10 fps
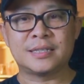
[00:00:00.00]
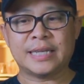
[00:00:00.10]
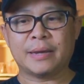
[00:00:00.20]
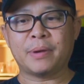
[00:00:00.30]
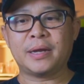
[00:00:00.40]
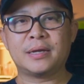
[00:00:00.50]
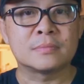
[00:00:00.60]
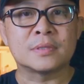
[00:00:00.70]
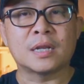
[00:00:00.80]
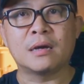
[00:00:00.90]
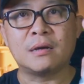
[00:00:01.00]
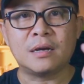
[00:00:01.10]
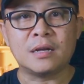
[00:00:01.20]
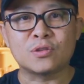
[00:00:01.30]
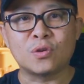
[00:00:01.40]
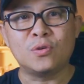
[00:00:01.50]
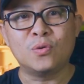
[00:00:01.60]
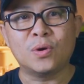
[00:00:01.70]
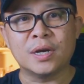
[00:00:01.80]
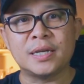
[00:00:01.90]
เจ๋งไหมฟีเจอร์ที่ 2 ตัว
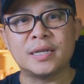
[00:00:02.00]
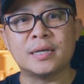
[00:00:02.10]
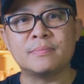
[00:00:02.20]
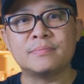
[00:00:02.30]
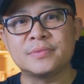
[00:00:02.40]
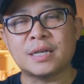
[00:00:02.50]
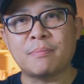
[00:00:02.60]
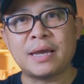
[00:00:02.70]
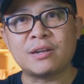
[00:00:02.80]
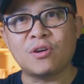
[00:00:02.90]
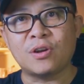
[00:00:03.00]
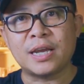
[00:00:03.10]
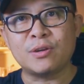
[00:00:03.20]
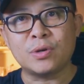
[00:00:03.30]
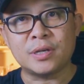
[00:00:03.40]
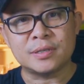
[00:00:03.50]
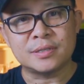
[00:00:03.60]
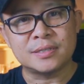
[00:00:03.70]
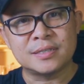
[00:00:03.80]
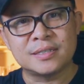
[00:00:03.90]
หัวเนี่ยนะครับ ตัวข้อต่อตรงนี้สามา
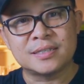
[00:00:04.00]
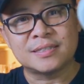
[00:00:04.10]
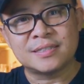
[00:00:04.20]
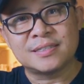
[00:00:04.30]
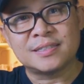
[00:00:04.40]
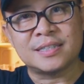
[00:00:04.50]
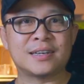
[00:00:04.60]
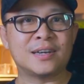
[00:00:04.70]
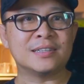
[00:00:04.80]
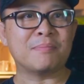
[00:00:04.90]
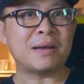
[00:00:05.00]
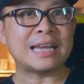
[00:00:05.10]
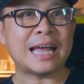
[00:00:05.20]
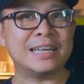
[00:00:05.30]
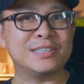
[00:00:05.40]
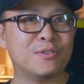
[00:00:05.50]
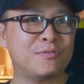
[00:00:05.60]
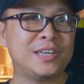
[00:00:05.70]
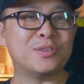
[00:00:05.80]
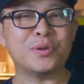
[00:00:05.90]
รถงอได้นะครับ ก็สามารถถ่ายเซล
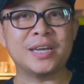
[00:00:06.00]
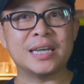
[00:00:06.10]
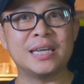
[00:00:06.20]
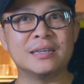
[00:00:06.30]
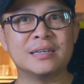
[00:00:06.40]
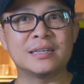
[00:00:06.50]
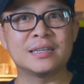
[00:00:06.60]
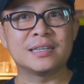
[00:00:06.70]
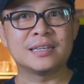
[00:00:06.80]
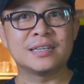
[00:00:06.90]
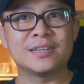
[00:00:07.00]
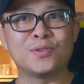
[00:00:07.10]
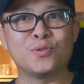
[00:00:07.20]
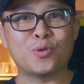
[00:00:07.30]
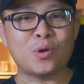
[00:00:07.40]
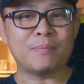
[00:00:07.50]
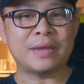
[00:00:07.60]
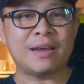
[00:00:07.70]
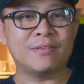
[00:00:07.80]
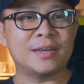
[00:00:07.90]
ฟี่ตัวเองได้เลย ด้วยความ
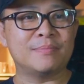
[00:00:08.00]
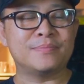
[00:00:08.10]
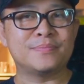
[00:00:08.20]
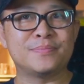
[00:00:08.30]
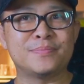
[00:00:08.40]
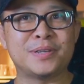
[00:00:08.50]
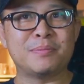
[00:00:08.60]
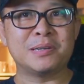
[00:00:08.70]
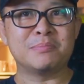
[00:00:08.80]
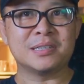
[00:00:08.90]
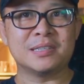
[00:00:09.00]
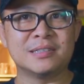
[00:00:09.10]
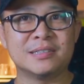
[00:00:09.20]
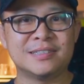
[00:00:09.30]
ยาวเนี่ยครับที่เพิ่มขึ้น